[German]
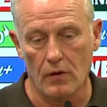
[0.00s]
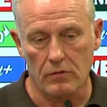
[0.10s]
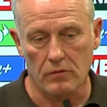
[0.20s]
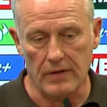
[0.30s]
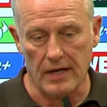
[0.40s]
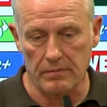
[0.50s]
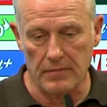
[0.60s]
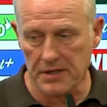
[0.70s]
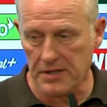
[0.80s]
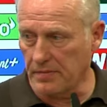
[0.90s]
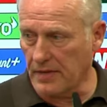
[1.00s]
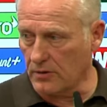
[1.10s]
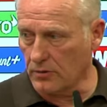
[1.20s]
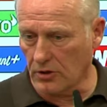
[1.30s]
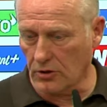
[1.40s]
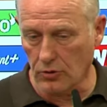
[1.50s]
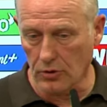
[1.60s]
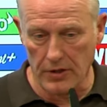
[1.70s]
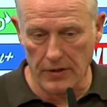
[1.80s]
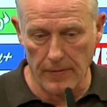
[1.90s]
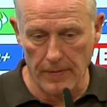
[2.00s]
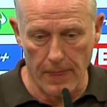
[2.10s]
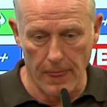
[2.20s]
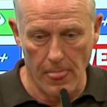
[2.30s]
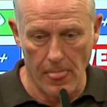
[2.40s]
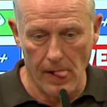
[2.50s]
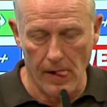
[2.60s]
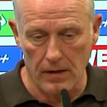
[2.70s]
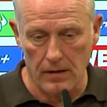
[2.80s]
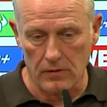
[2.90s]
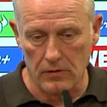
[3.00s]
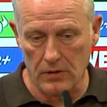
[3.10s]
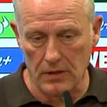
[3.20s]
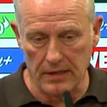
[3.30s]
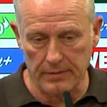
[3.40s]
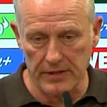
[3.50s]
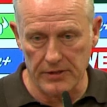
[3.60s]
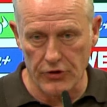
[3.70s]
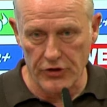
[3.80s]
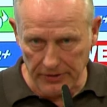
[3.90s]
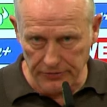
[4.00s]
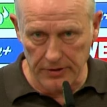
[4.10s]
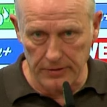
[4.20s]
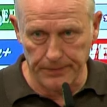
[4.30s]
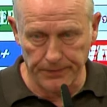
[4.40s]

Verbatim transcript: Ich war maximal unter Druck und habe es geschafft,